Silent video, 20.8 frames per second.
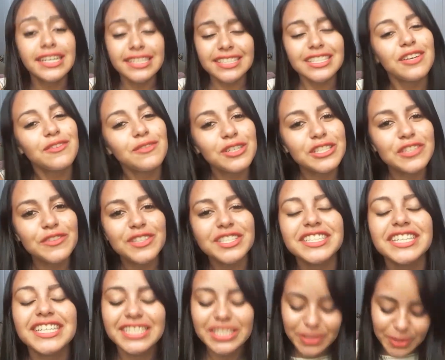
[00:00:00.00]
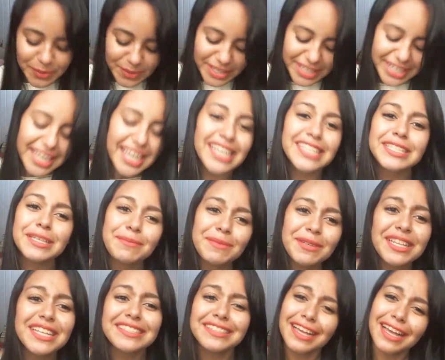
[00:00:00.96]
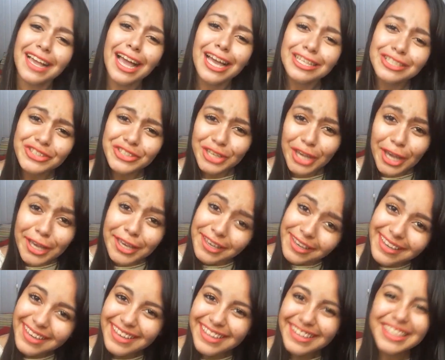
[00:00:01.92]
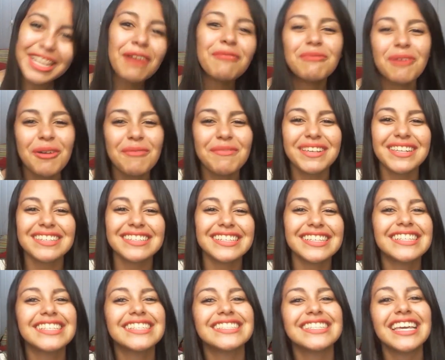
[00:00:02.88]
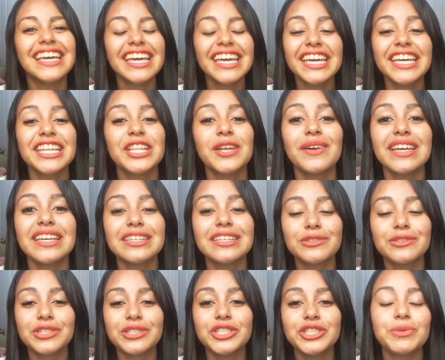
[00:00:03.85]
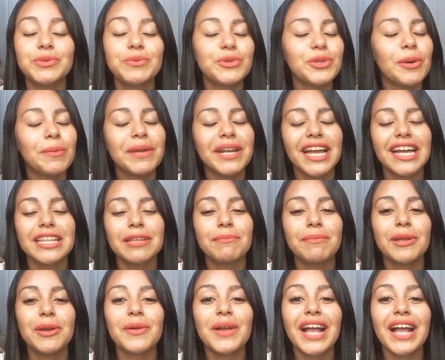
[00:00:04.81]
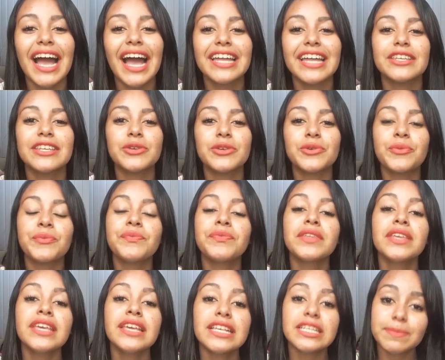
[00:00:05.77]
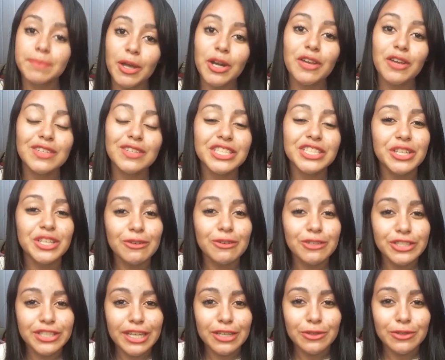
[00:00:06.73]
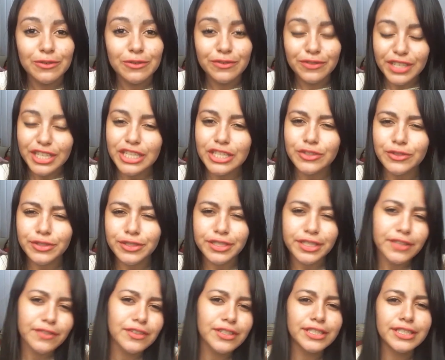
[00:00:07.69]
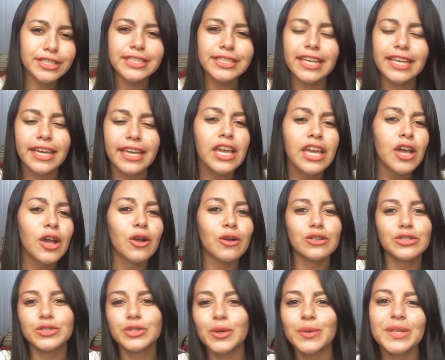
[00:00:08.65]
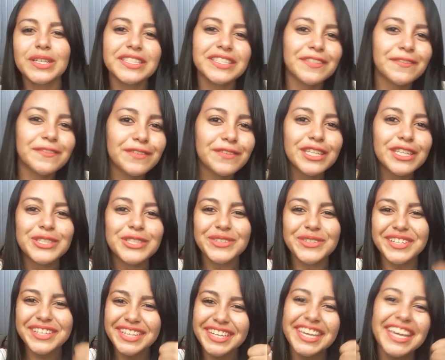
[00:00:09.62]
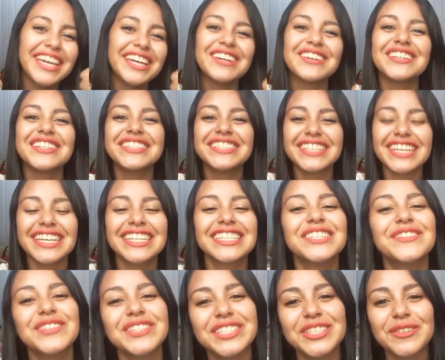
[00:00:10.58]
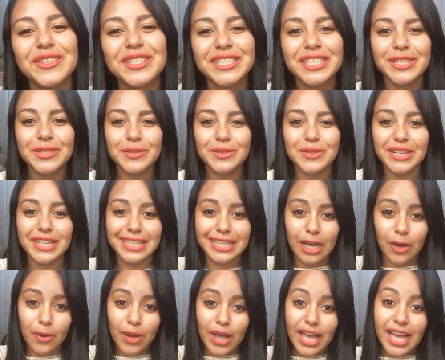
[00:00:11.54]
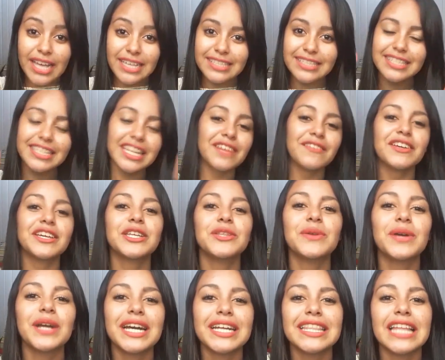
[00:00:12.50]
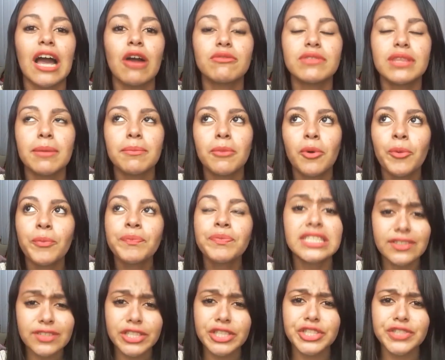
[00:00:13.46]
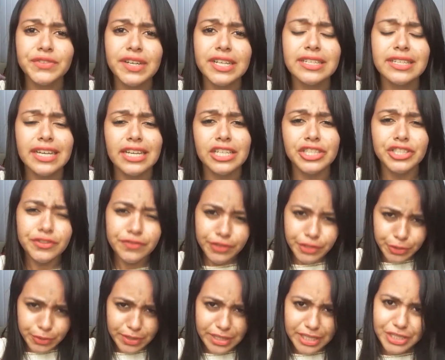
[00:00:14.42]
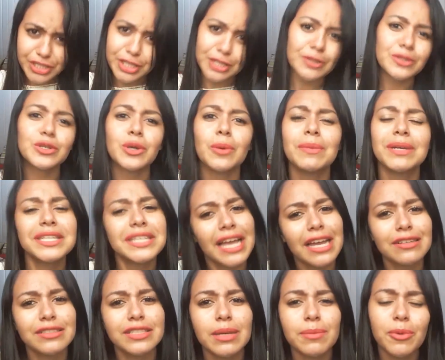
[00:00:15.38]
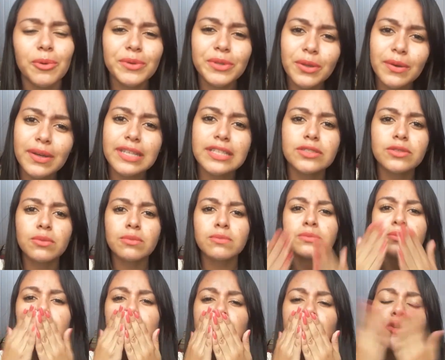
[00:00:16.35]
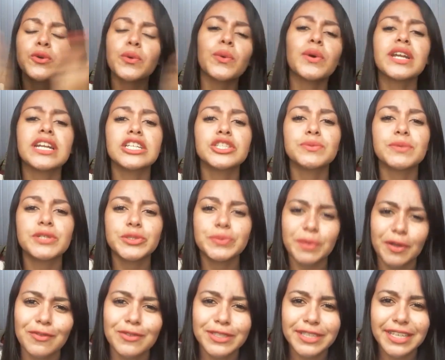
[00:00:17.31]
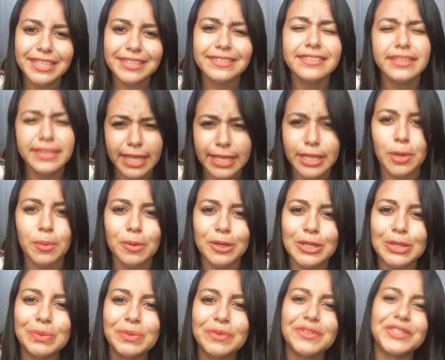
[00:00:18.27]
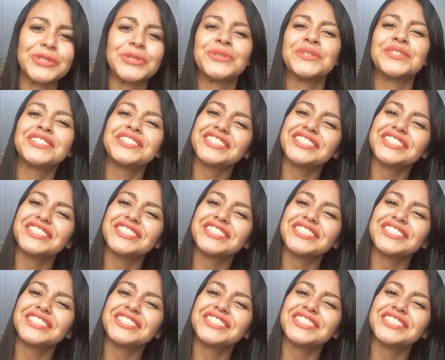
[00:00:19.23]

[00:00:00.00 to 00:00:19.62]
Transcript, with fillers: Se não fosse vocês, eu não teria recebido essa cartinha aqui, tá bom, minhas lindas? Então é isso, gente. Muito obrigada pelo carinho. Espero que vocês tenham gostado do vídeo. Se você gostou desse vídeo, clique em gostei. Se você não é inscrito no canal, se inscreva aqui no canal, tá bom? Se vocês tiverem ideias de vídeo, deixa aqui nos comentários, tá bom? Então é isso. Um grande beijo pra vocês e até o próximo vídeo.